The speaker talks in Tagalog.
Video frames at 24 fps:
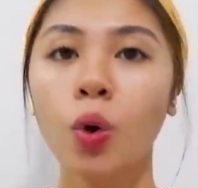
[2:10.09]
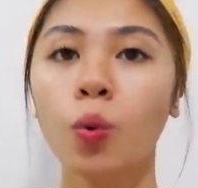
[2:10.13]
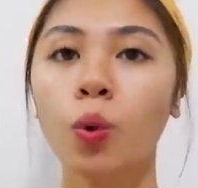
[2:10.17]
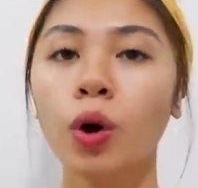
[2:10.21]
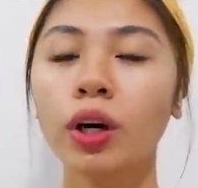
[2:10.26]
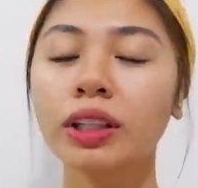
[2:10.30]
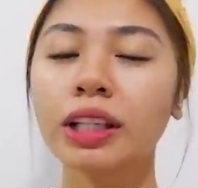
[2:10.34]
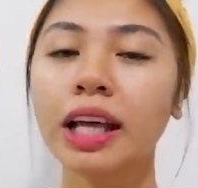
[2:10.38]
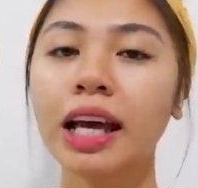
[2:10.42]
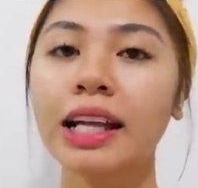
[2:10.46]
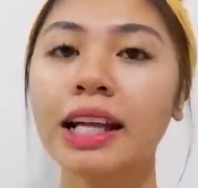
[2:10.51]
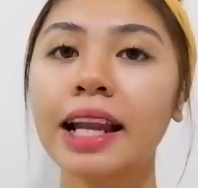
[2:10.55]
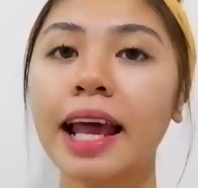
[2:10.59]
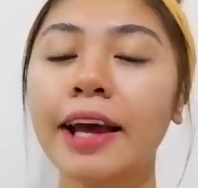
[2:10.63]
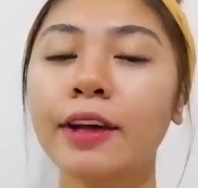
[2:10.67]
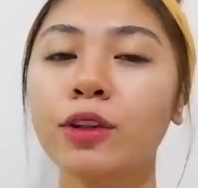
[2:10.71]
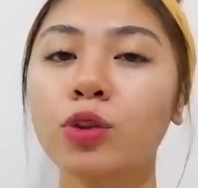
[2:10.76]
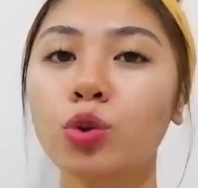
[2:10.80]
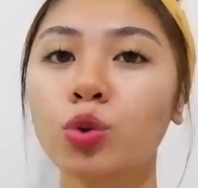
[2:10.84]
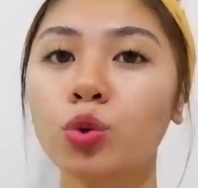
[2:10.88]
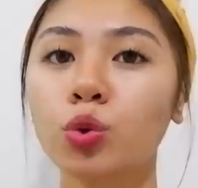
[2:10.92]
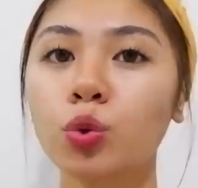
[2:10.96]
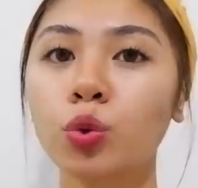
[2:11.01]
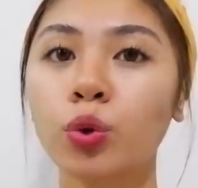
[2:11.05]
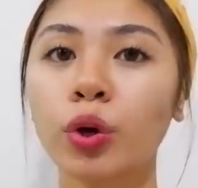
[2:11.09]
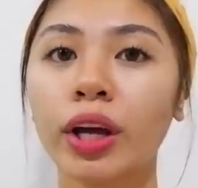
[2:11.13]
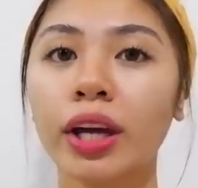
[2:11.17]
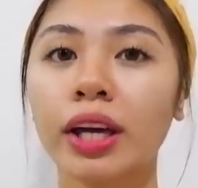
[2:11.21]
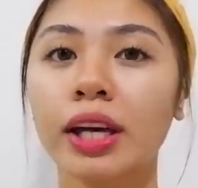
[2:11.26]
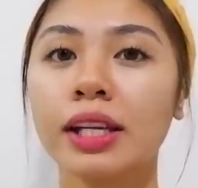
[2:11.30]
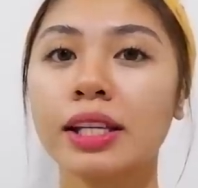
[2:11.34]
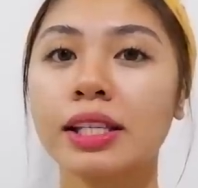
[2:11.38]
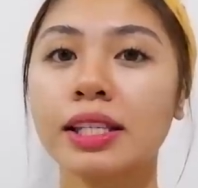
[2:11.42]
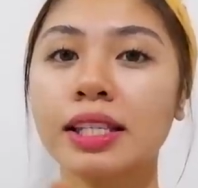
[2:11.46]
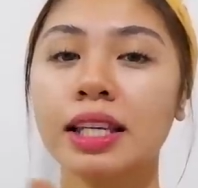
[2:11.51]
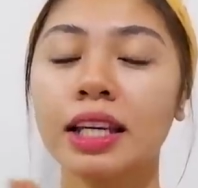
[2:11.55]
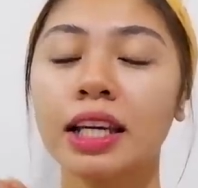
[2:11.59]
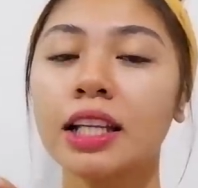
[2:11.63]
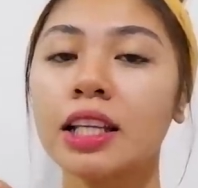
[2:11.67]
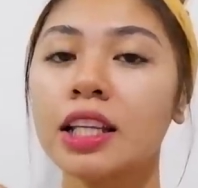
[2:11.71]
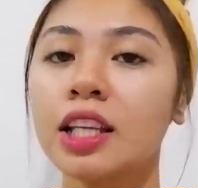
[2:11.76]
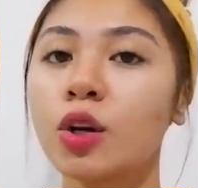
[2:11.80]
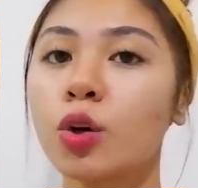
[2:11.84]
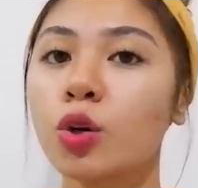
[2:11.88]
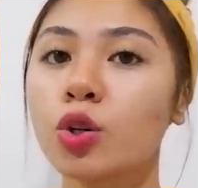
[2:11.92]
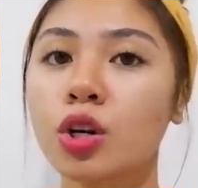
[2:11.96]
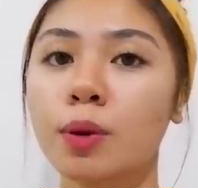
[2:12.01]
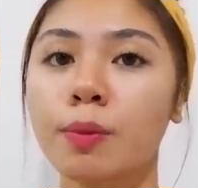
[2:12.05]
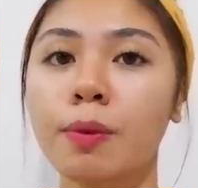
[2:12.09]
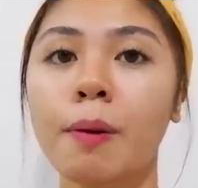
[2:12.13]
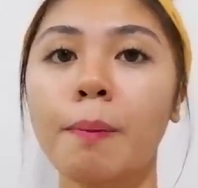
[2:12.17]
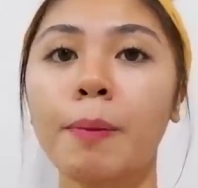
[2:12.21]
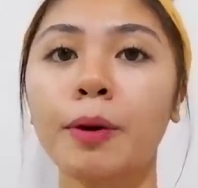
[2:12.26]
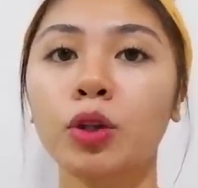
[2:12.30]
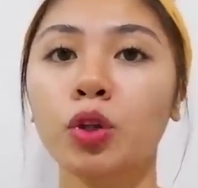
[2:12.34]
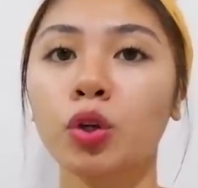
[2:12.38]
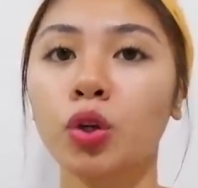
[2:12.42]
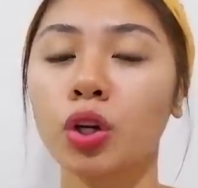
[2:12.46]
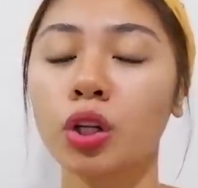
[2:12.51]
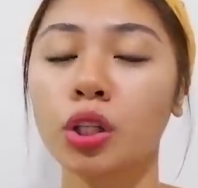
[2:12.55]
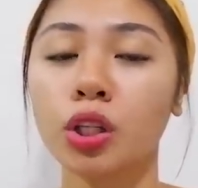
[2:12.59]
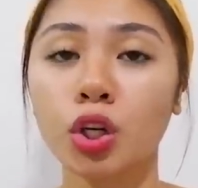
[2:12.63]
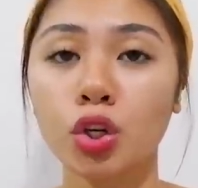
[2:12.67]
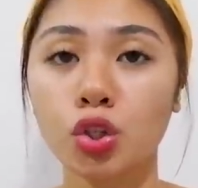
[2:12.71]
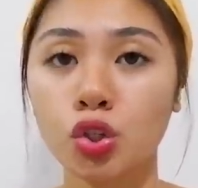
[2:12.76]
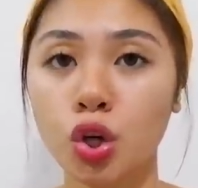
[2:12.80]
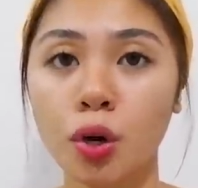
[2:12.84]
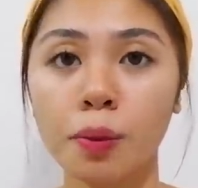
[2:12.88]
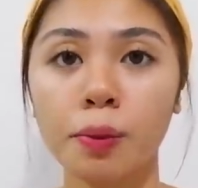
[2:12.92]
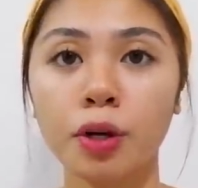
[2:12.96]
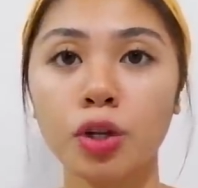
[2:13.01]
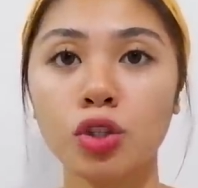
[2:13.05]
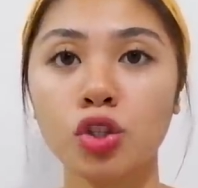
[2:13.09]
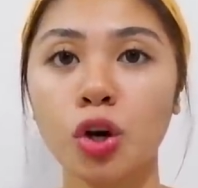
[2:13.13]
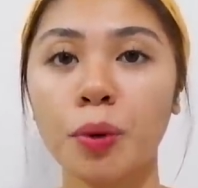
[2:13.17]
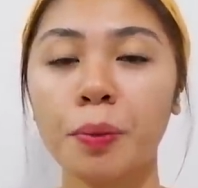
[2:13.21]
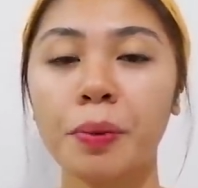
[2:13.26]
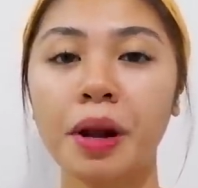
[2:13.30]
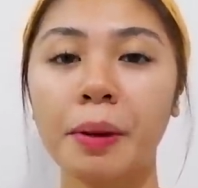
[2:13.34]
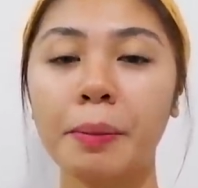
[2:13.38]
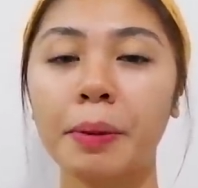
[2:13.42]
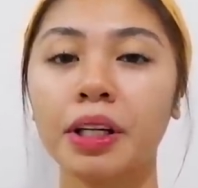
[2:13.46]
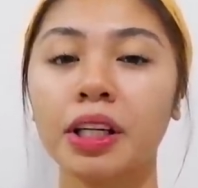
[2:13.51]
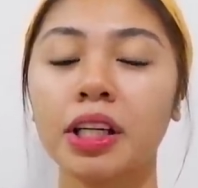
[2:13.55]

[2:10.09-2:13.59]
what I like to do is, hindi ko siya papatuyo ng sobra-sobra.